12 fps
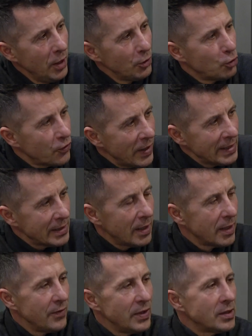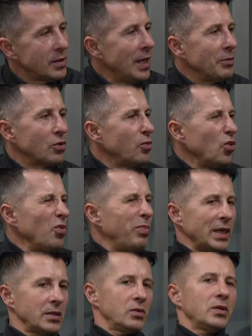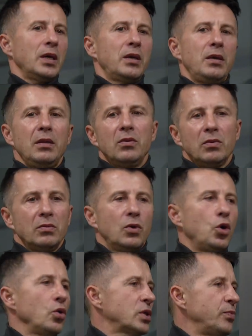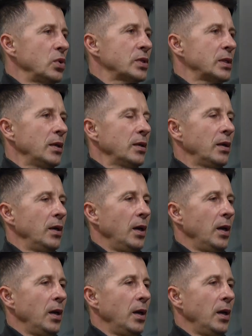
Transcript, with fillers: do Szwajcarii, więc dla mnie to było bardzo taki no, no kosmos, tak?